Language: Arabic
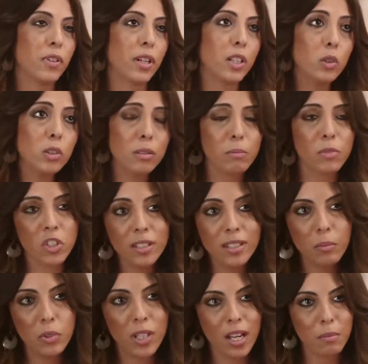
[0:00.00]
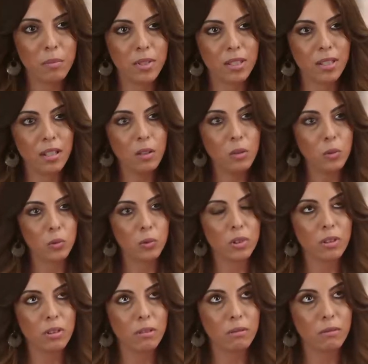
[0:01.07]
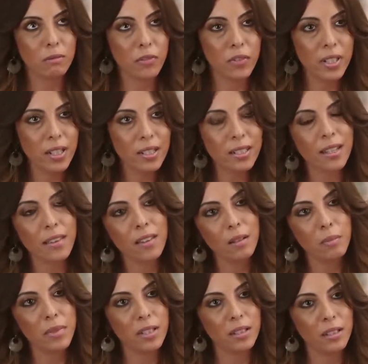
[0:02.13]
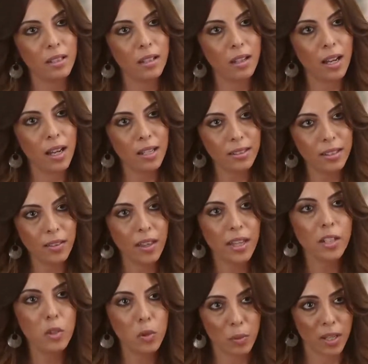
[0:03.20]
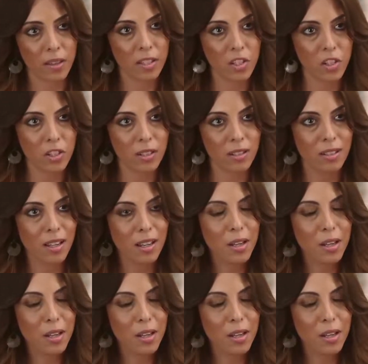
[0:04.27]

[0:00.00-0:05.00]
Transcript: فكنت جدا متحمسة وفي ناس كثير من عائلتي ضايقهم هذا الشيء